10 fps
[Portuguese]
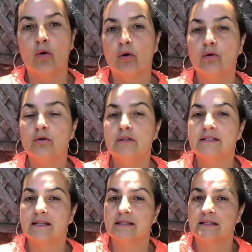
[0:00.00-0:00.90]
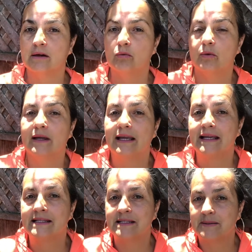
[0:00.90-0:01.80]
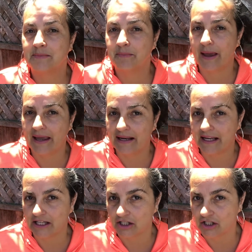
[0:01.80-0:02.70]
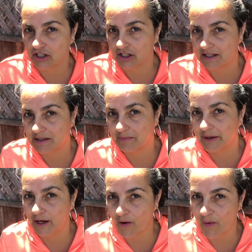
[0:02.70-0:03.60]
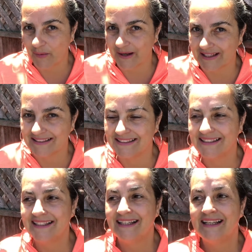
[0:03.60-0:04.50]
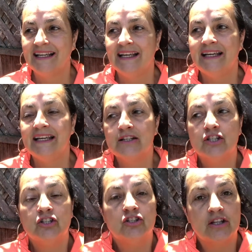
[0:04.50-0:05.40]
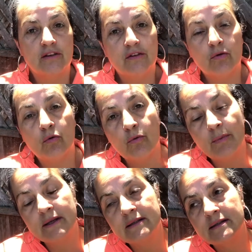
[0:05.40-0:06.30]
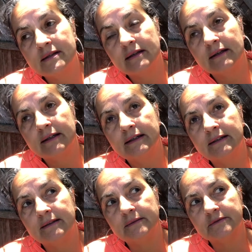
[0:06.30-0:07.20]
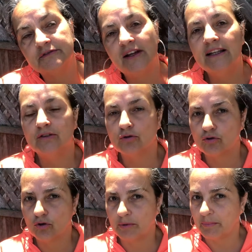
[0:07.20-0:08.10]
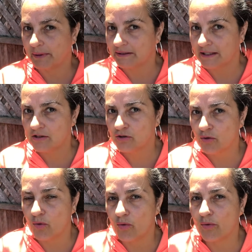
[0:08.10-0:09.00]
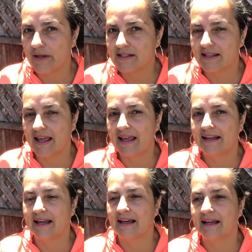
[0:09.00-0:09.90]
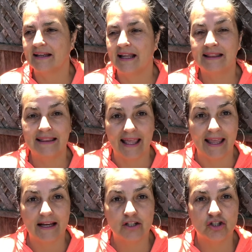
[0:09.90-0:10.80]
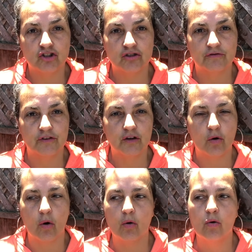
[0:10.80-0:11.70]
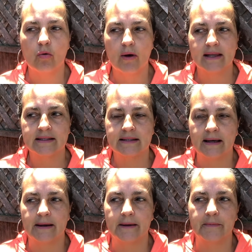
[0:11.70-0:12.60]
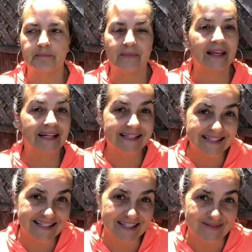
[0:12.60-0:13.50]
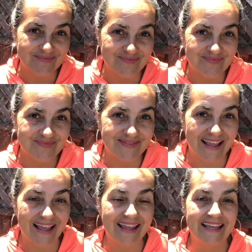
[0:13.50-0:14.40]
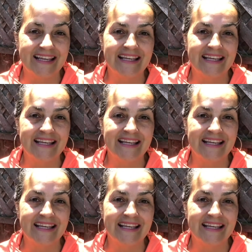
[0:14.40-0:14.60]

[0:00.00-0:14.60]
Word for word: colonização Spanish, espanhola. E a gente teve algumas uh, falando sobre plantações, né? Na, na terra a gente ficou com essa herança, né?